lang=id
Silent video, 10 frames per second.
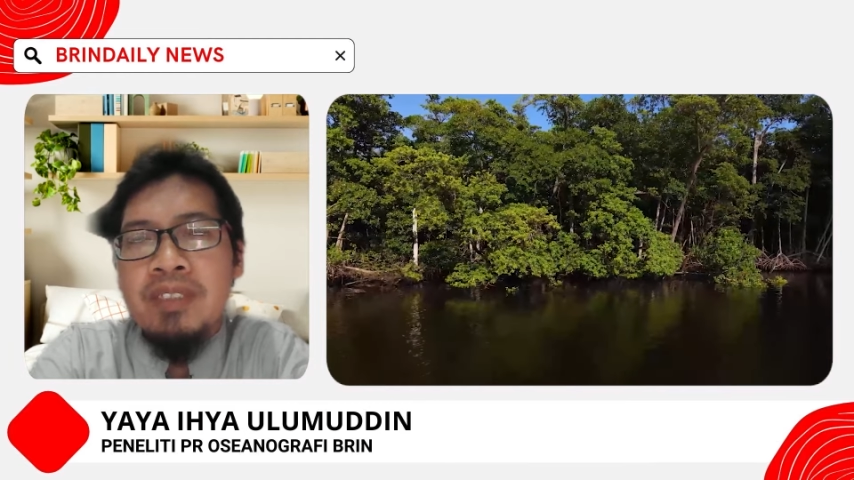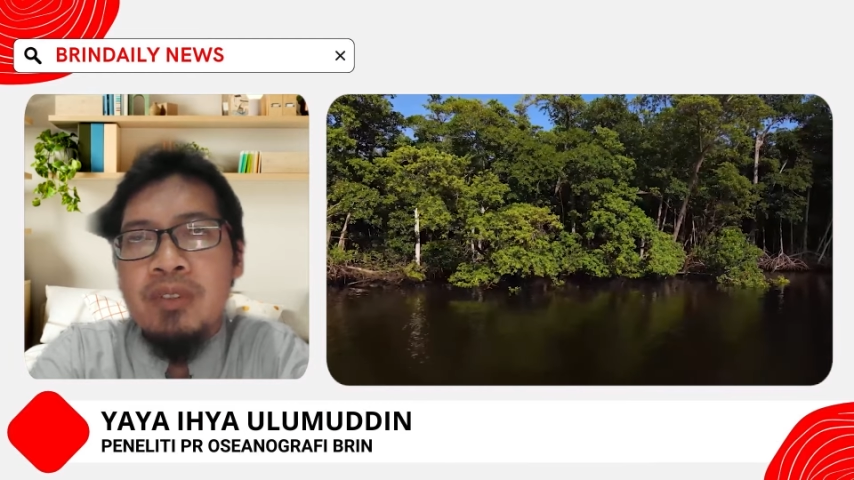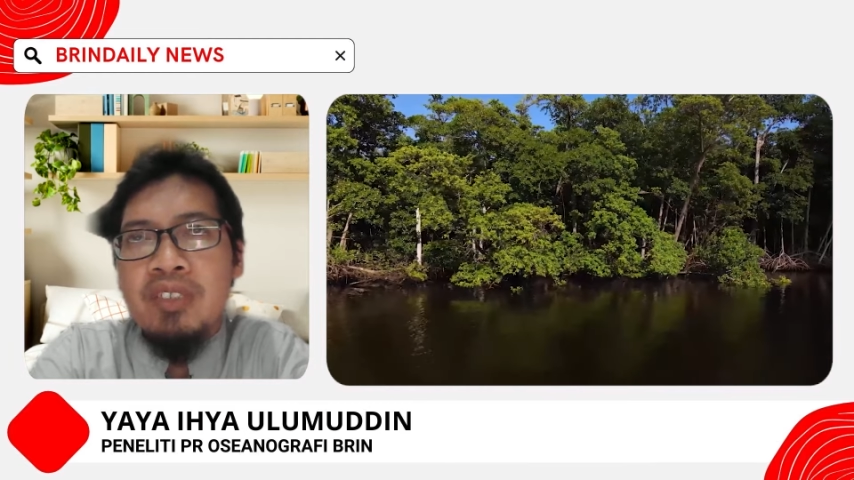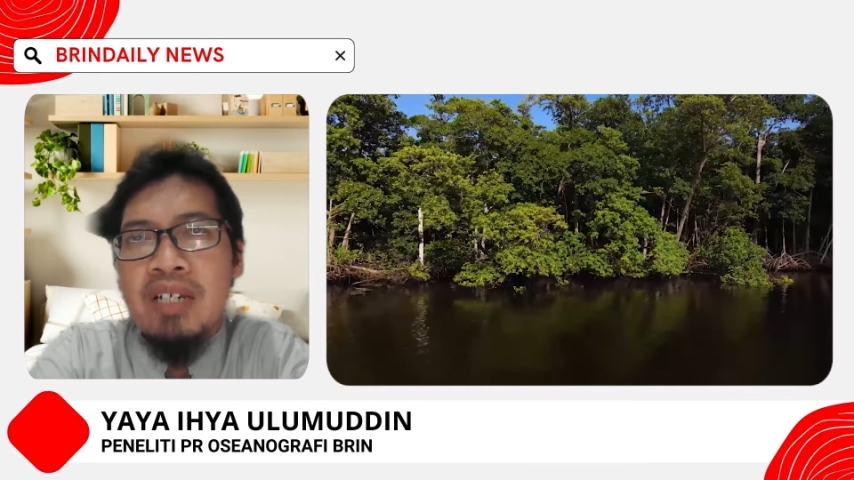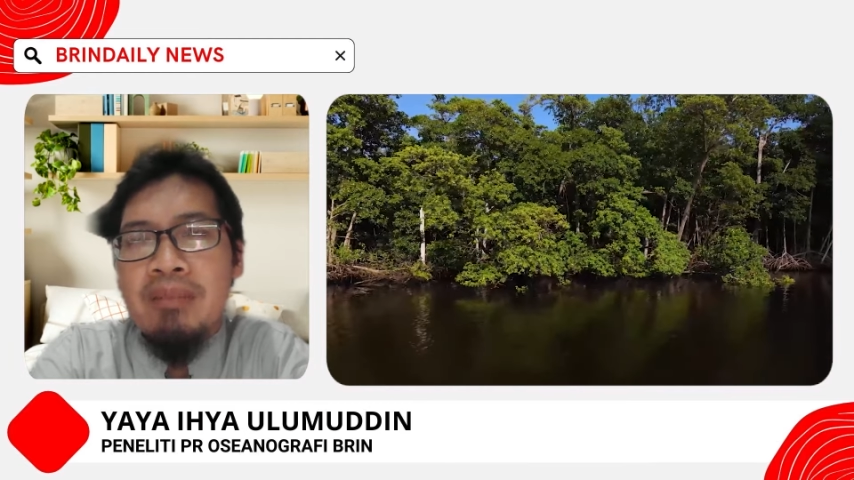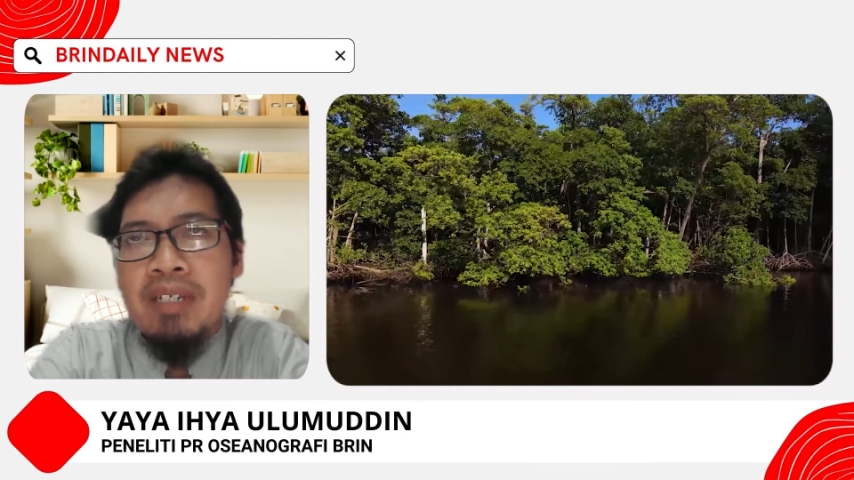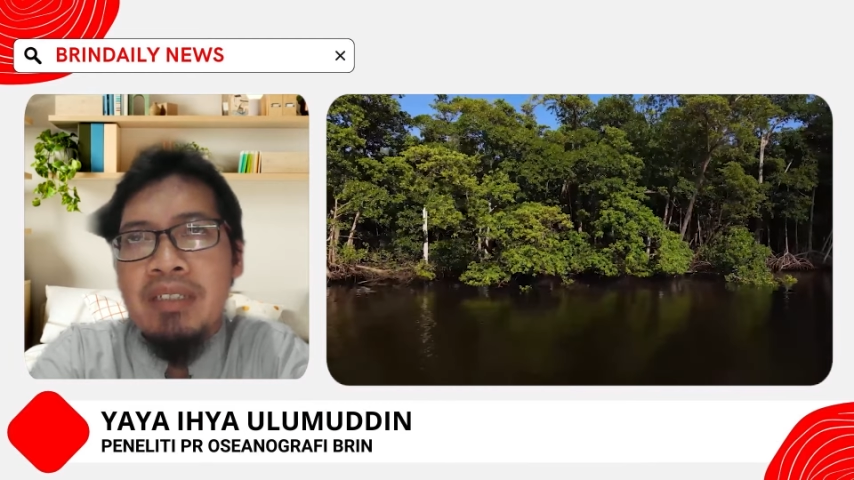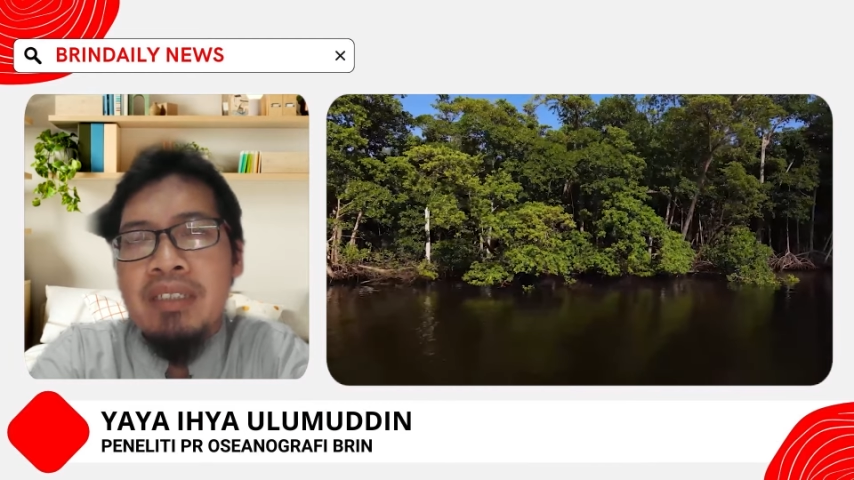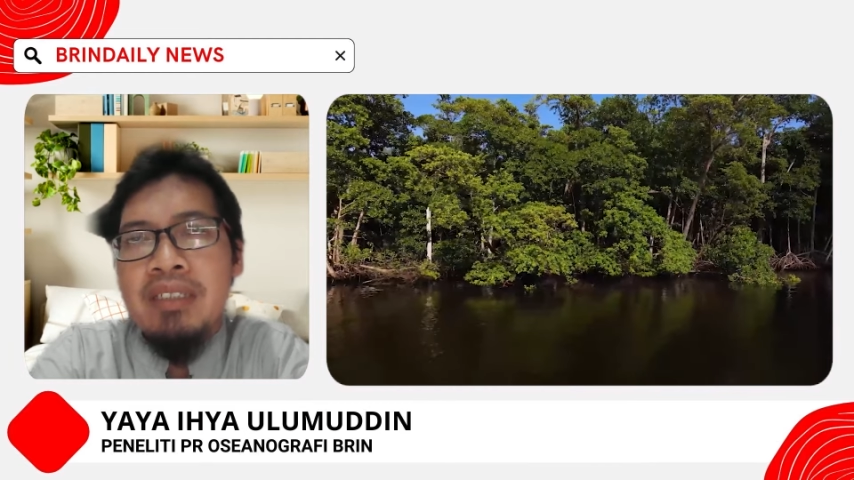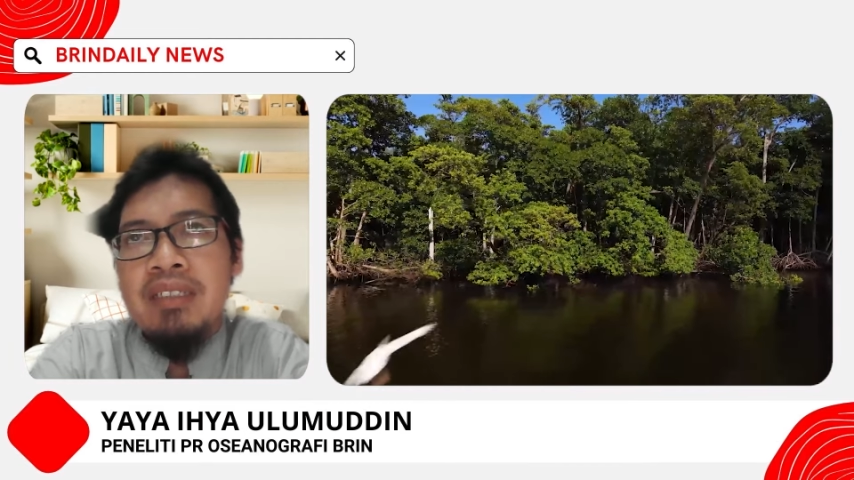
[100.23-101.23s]
terutama
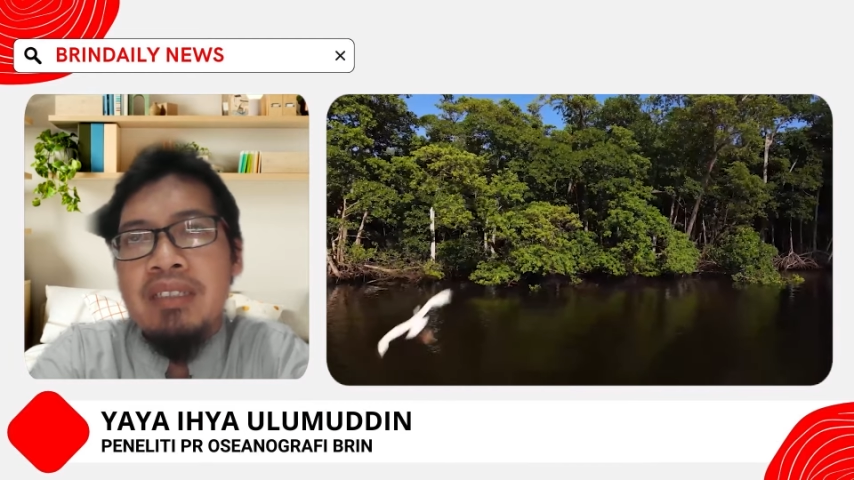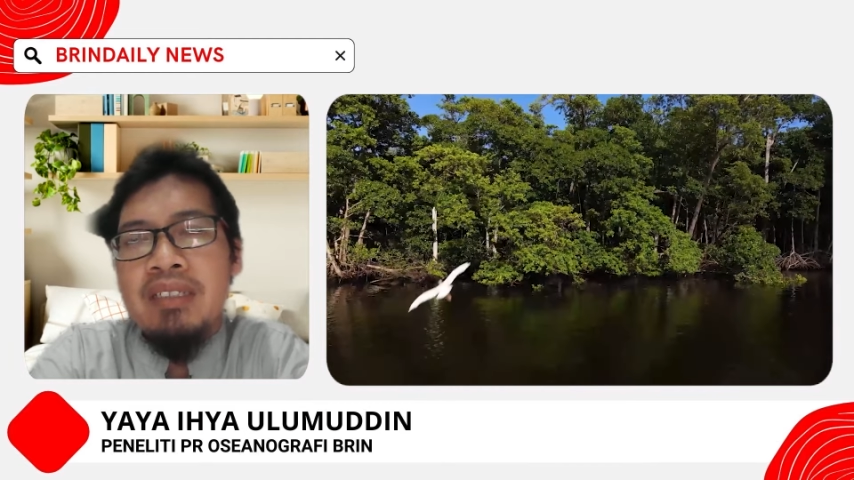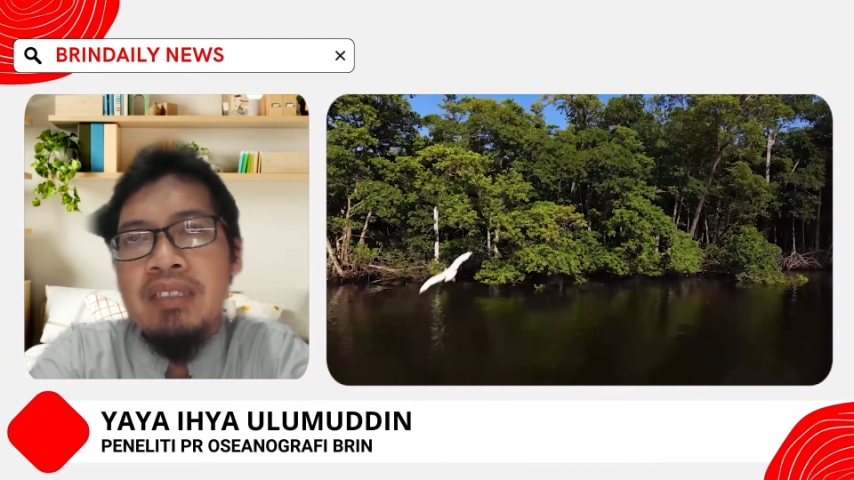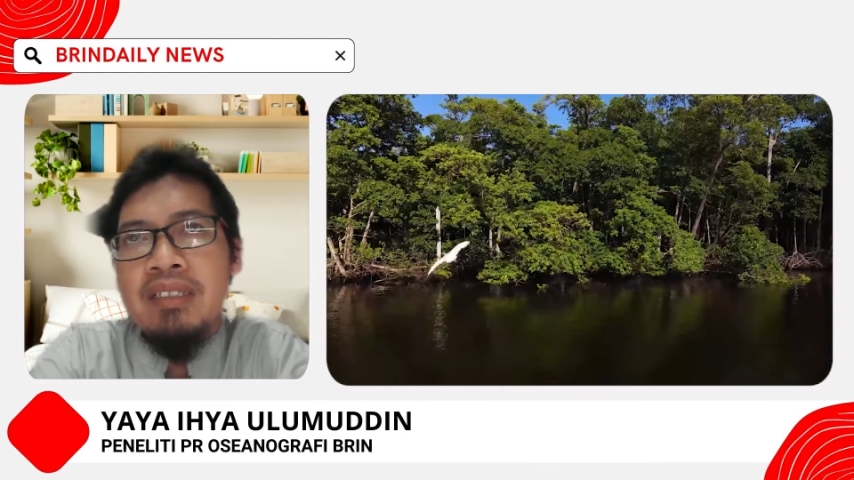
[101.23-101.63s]
di